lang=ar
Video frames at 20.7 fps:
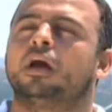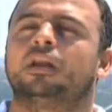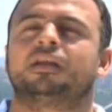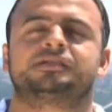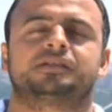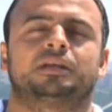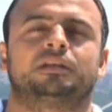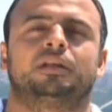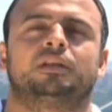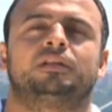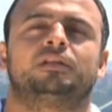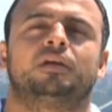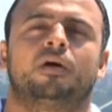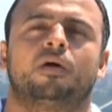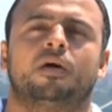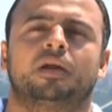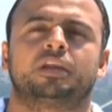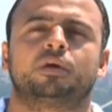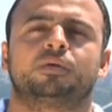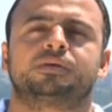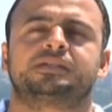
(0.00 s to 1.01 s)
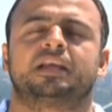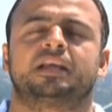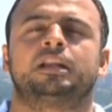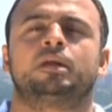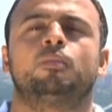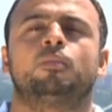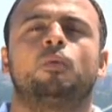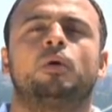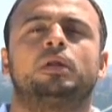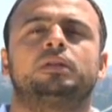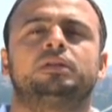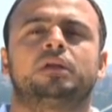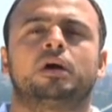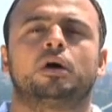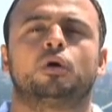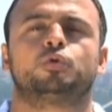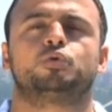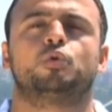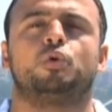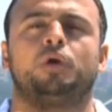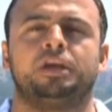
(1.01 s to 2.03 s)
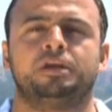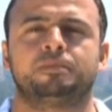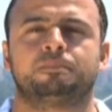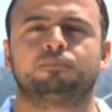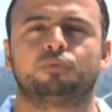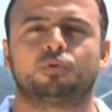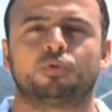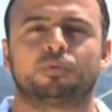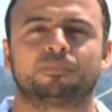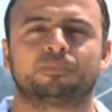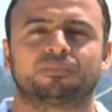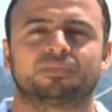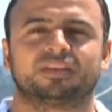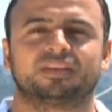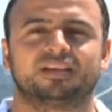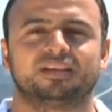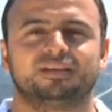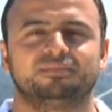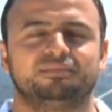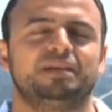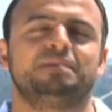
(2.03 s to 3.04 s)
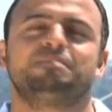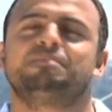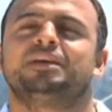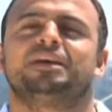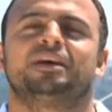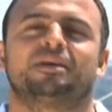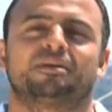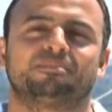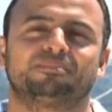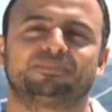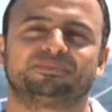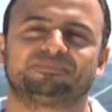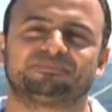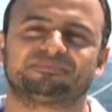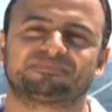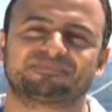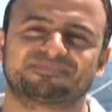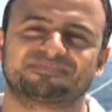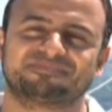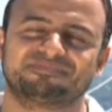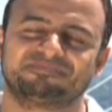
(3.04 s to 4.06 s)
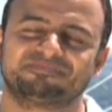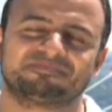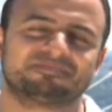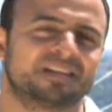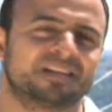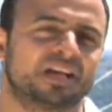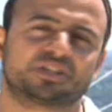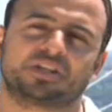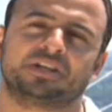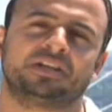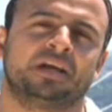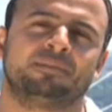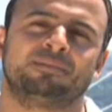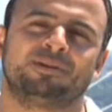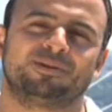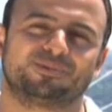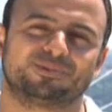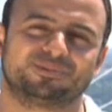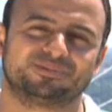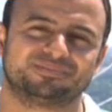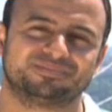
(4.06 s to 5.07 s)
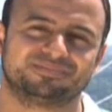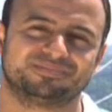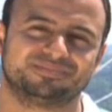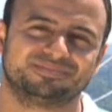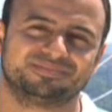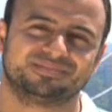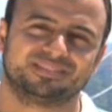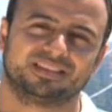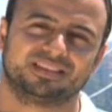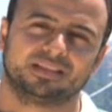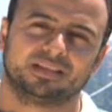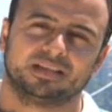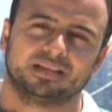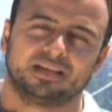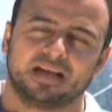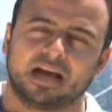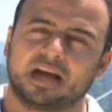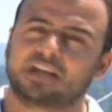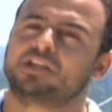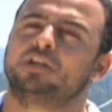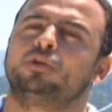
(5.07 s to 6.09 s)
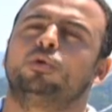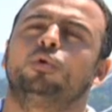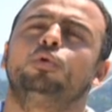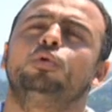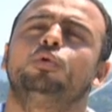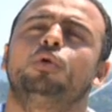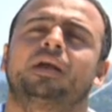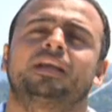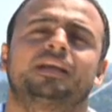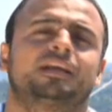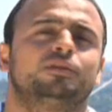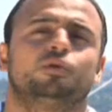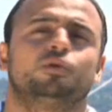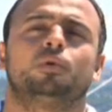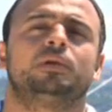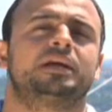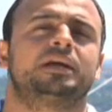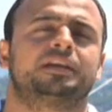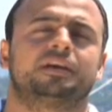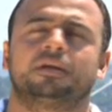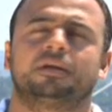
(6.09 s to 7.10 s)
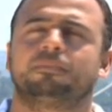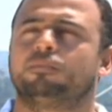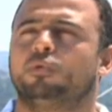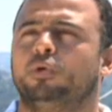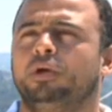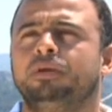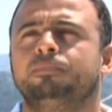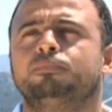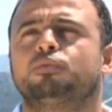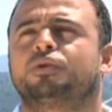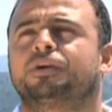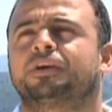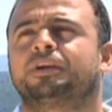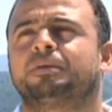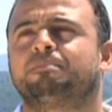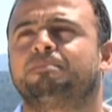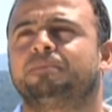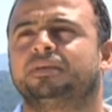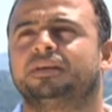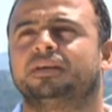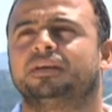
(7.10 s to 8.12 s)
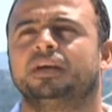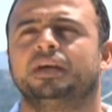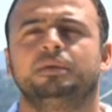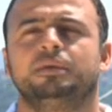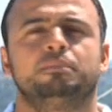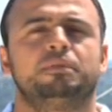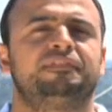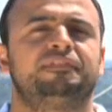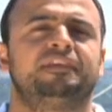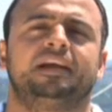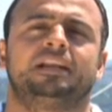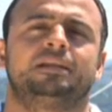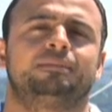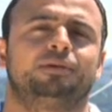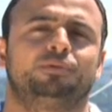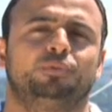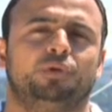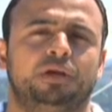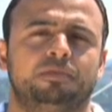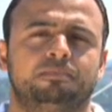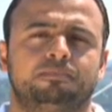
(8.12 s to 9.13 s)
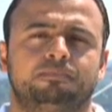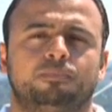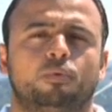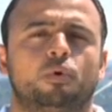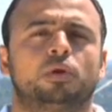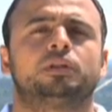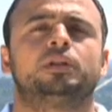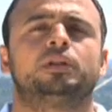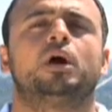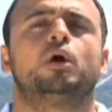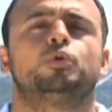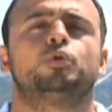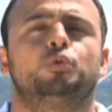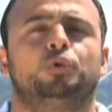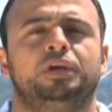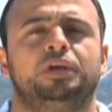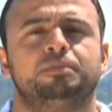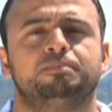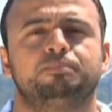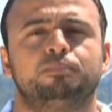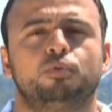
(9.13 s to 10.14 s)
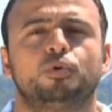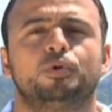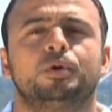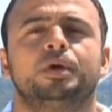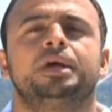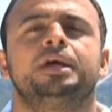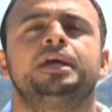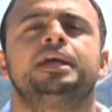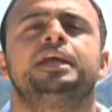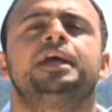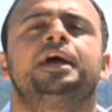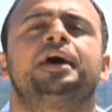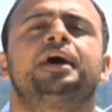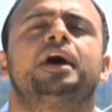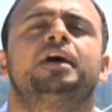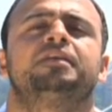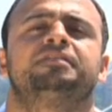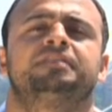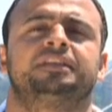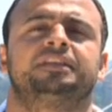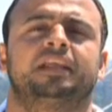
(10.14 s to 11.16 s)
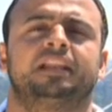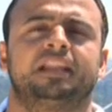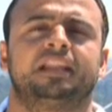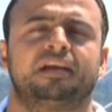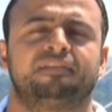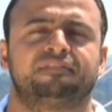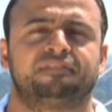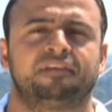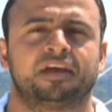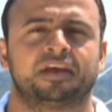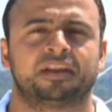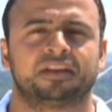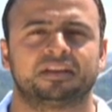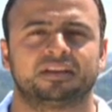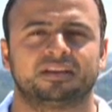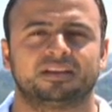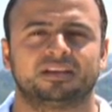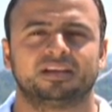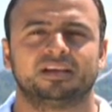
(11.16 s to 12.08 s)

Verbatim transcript: قال صلى الله عليه وسلم والله يحبه تحب ايه يا رب عشان نعمله عشان نقول لك نقول لك يا رب احبك ربي بفعل ما تحب والله يحبه إغاثة اللهفان